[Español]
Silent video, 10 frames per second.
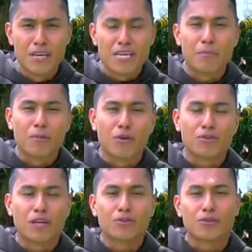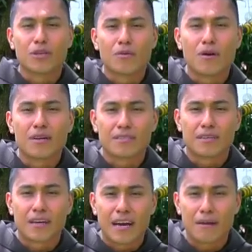Y por lo tanto debo
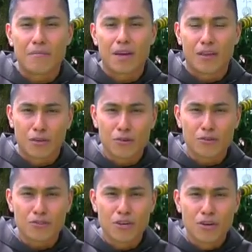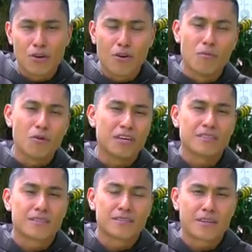acercarme a Dios como
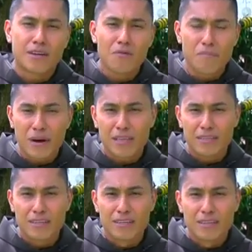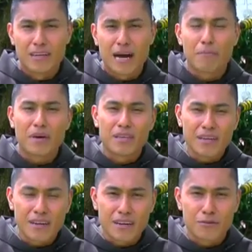quien se acerca a un padre, a
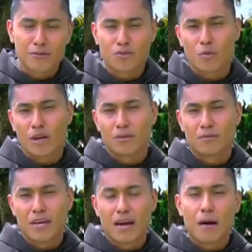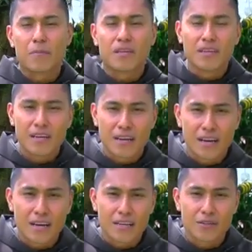pedirle consuelo, a pedirle
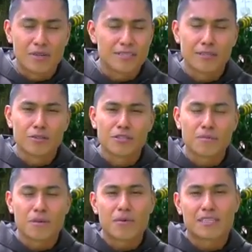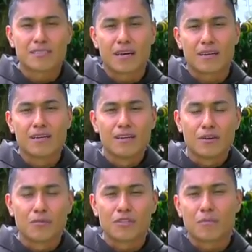cariño. El Señor siempre va a estar
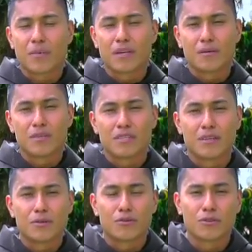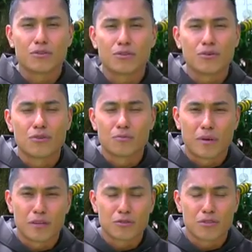como ese Padre misericordioso con los
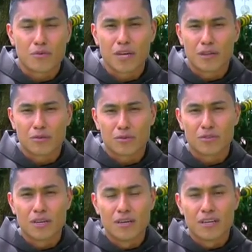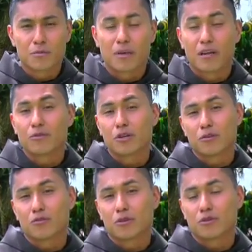brazos abiertos, esperando que
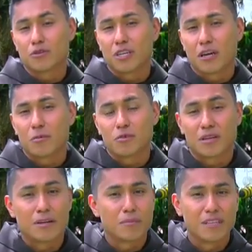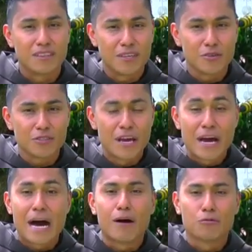nosotros lleguemos arrepentidos
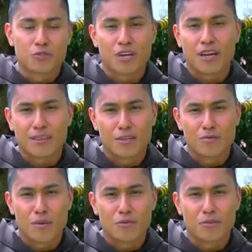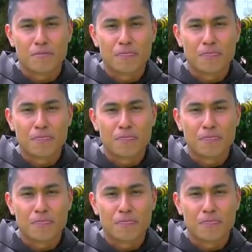a buscar de su amor.